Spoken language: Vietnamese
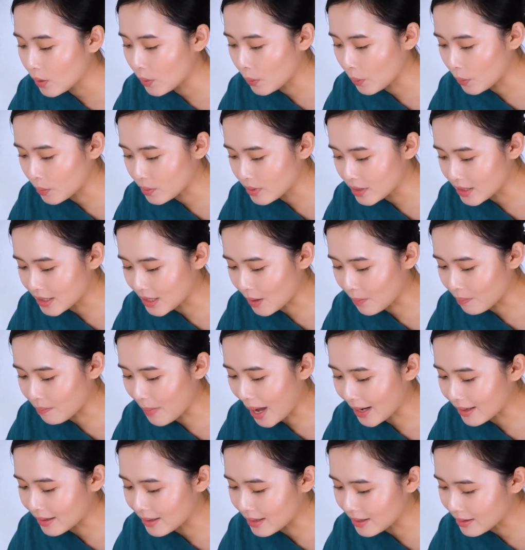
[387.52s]
Uống xong
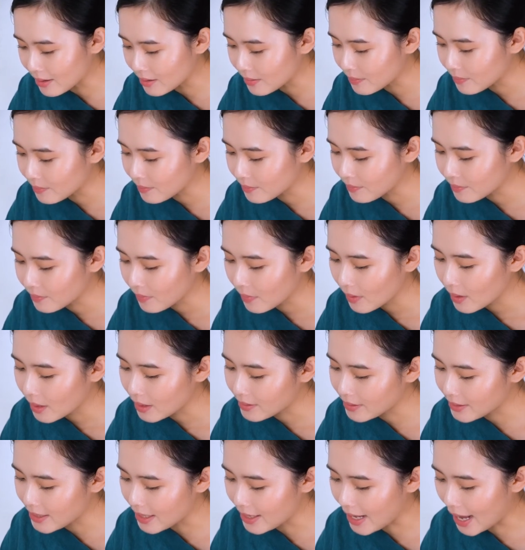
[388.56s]
bát nước,
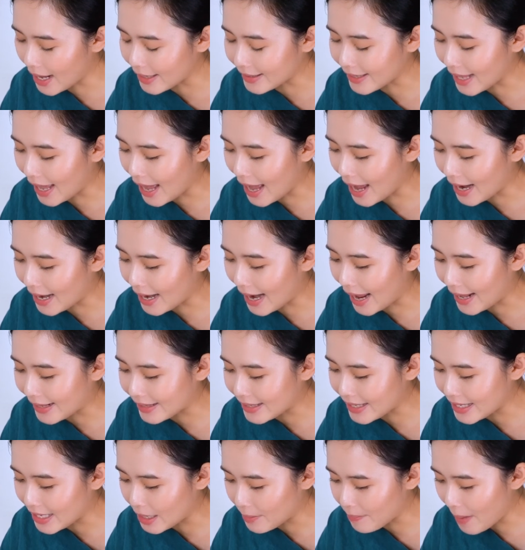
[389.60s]
Siddhartha lại
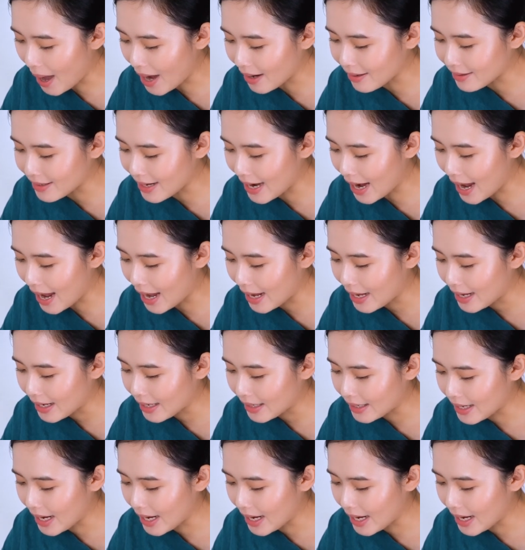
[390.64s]
chia bát ra